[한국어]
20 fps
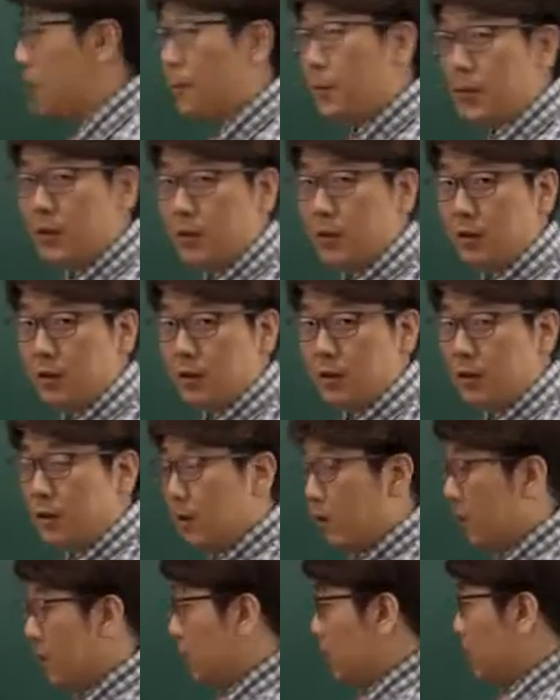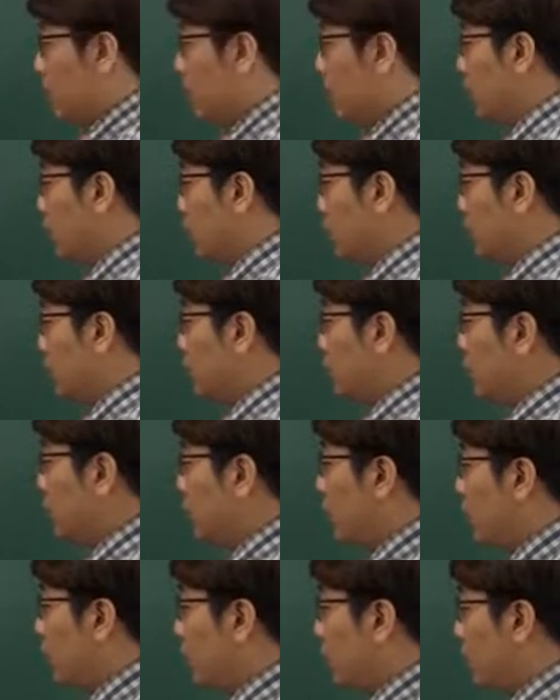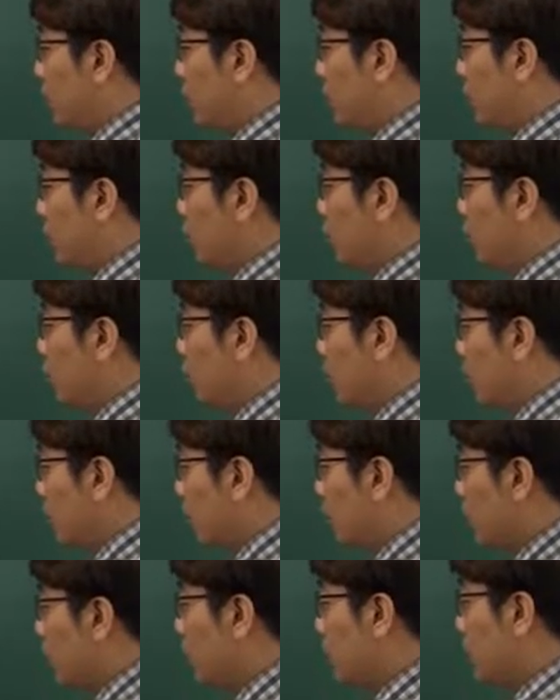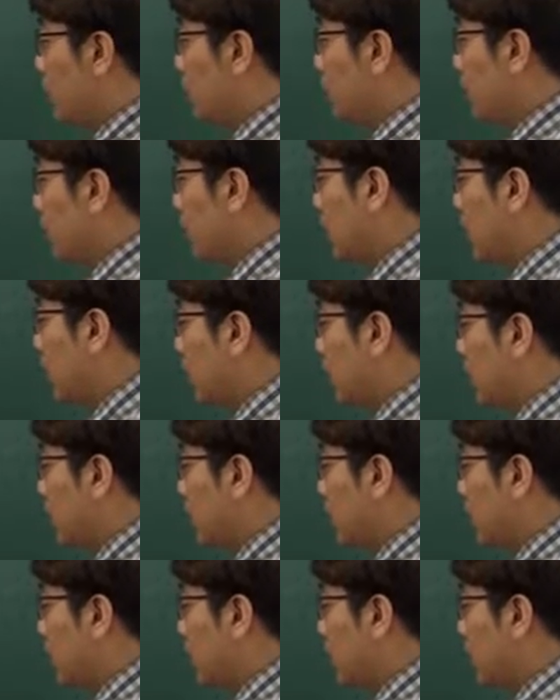company 여기 이제 뒤에 뒤에 뭐 허가 나왔다.